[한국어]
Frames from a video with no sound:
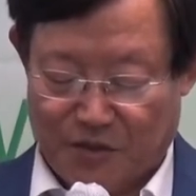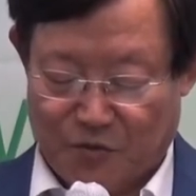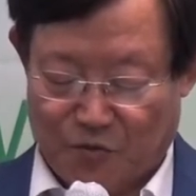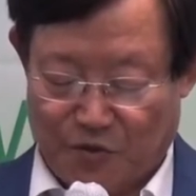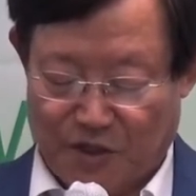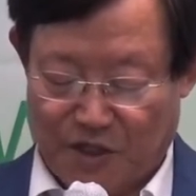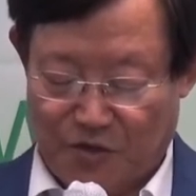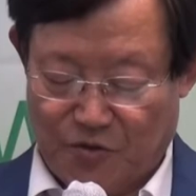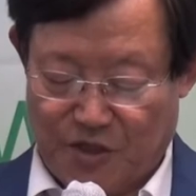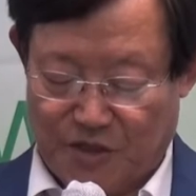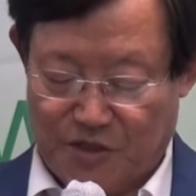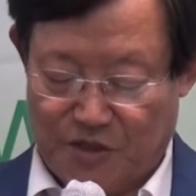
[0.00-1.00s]
우리가
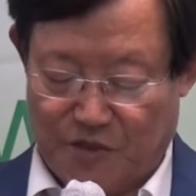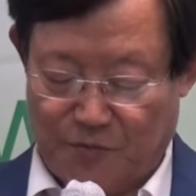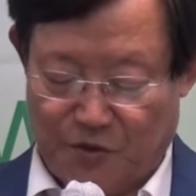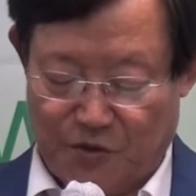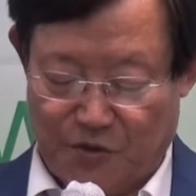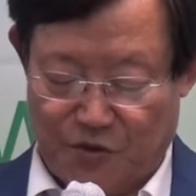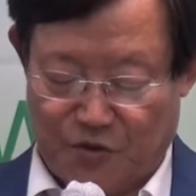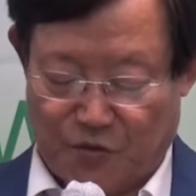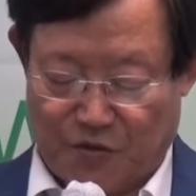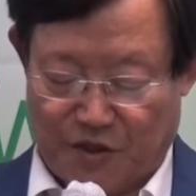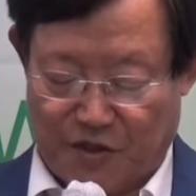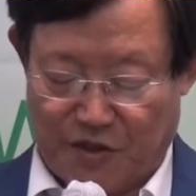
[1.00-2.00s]
요단 저편을
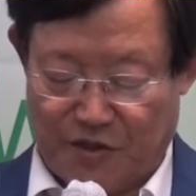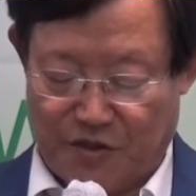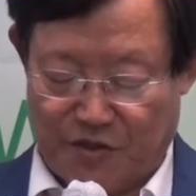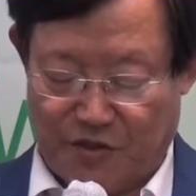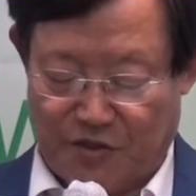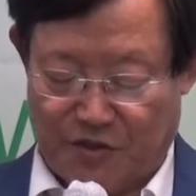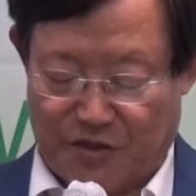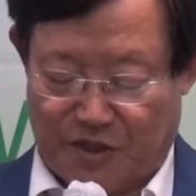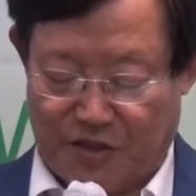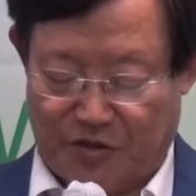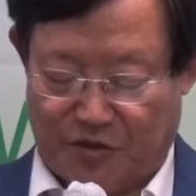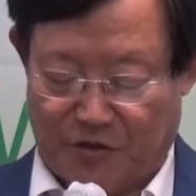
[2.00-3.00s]
족하게 여겨
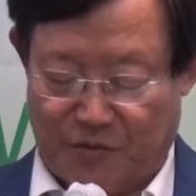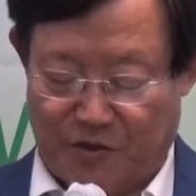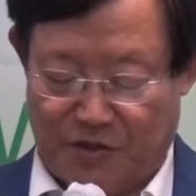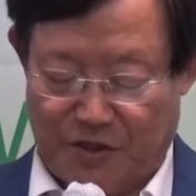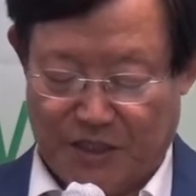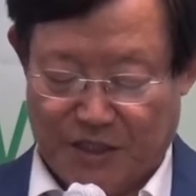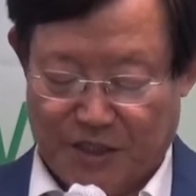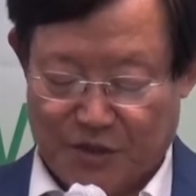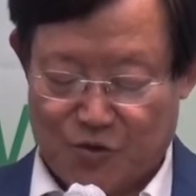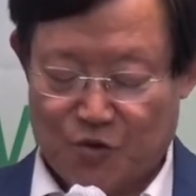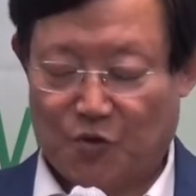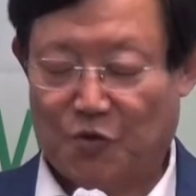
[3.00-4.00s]
가였다면
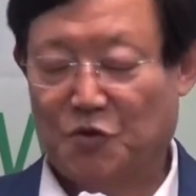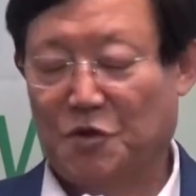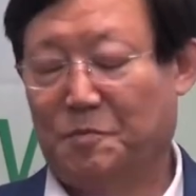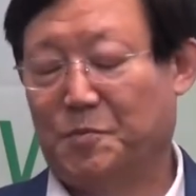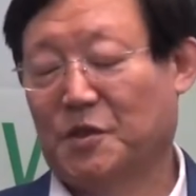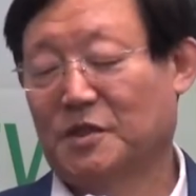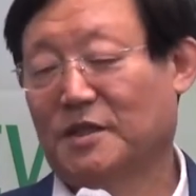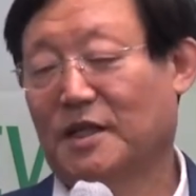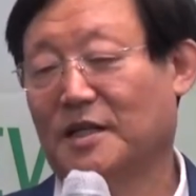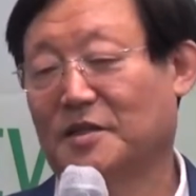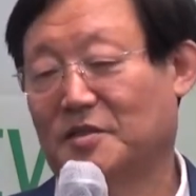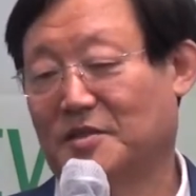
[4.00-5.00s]
좋을
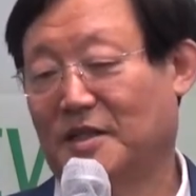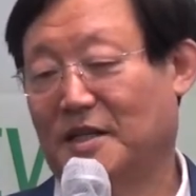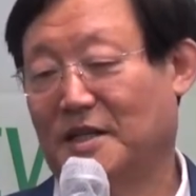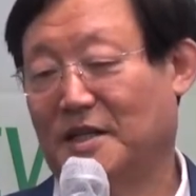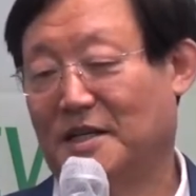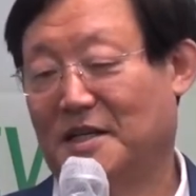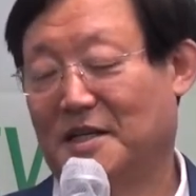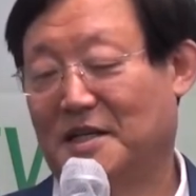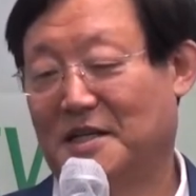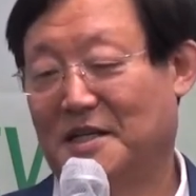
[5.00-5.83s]
뻔하였다.